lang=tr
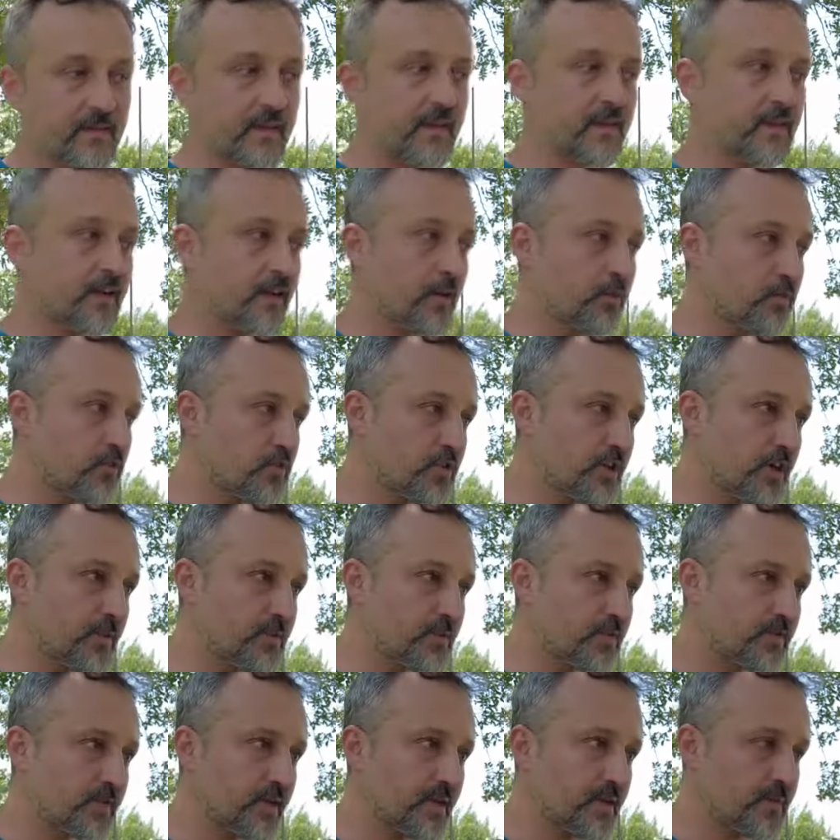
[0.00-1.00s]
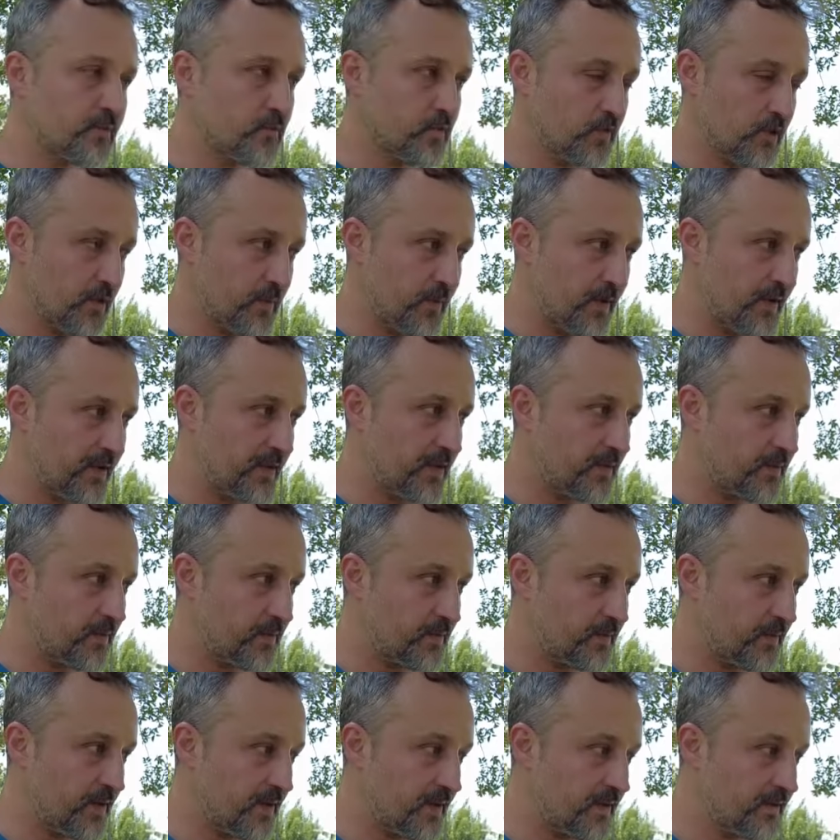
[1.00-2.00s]
Dana kaburgamız var. Burada pek
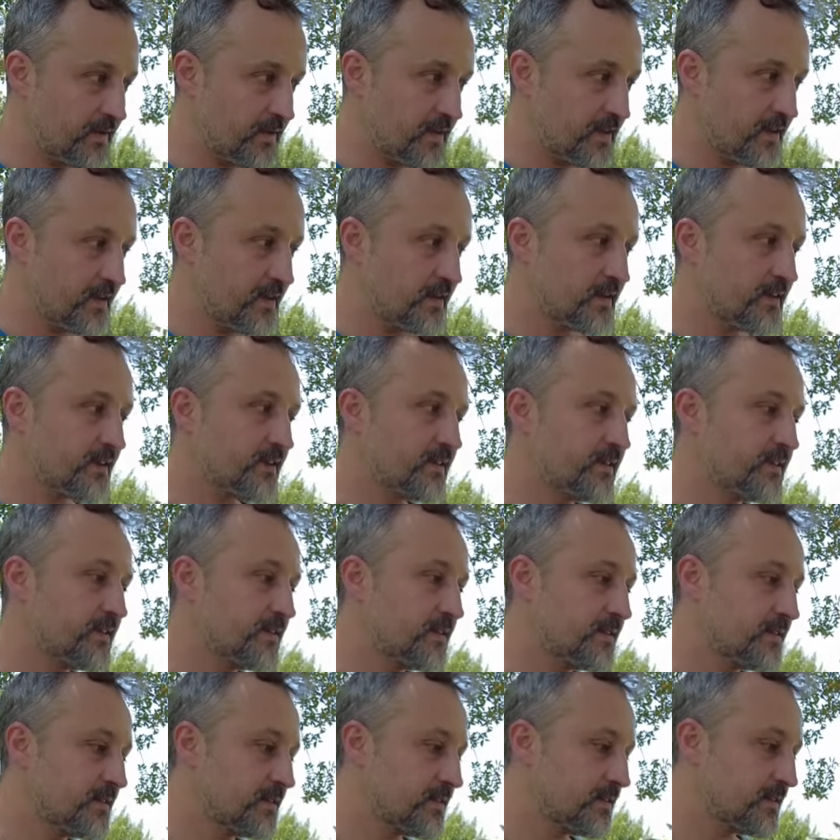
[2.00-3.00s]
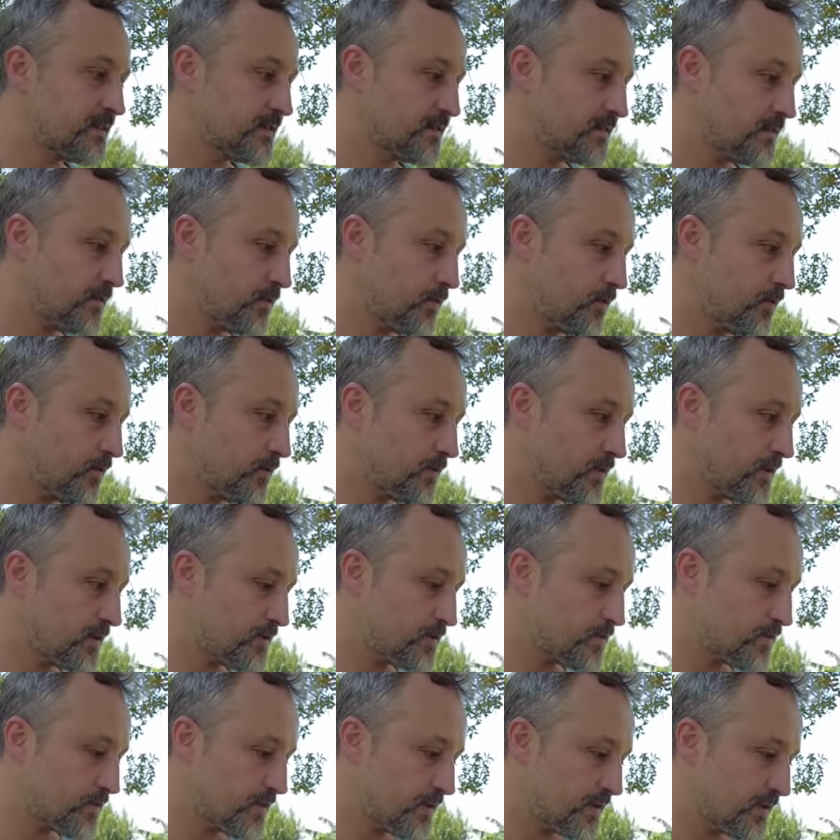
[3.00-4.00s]
yapılmayan. Ee, ondan
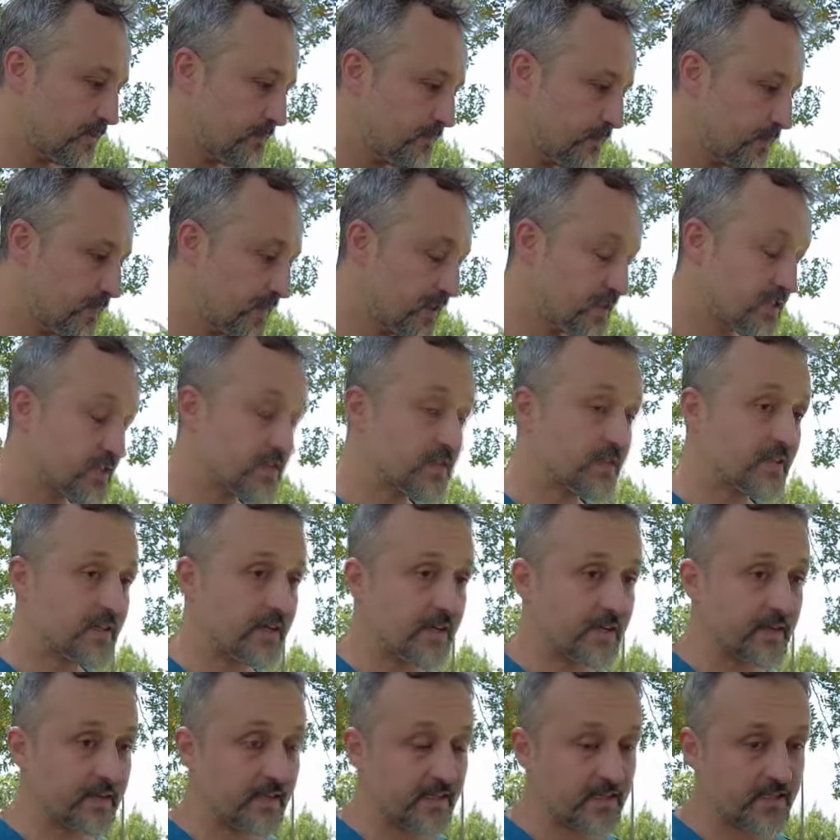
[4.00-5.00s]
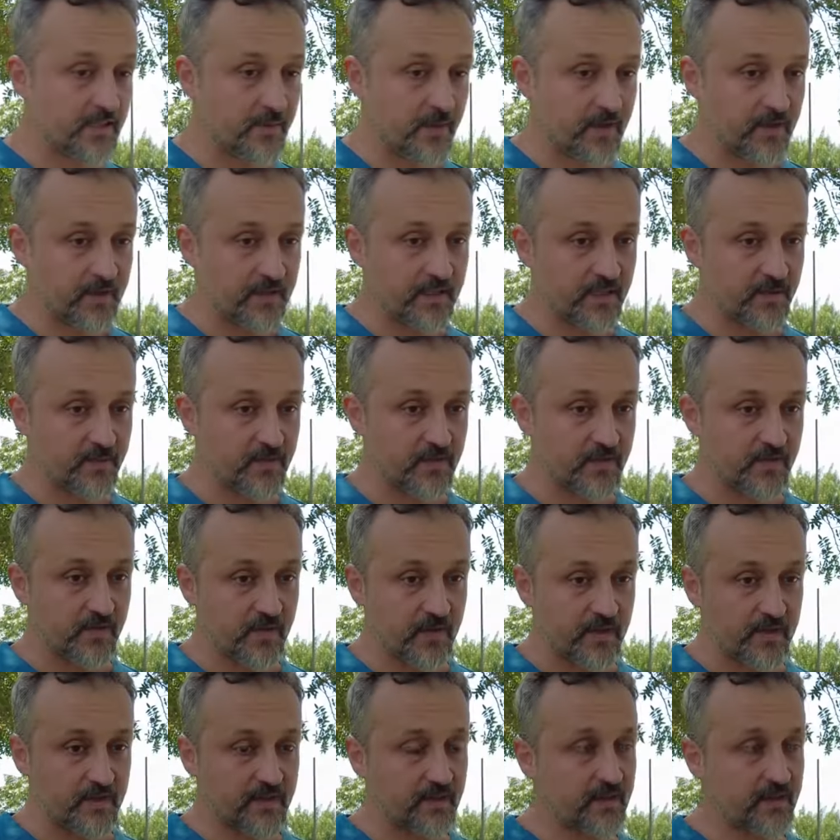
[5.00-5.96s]
sonra çıtır karides tabaklarımız var.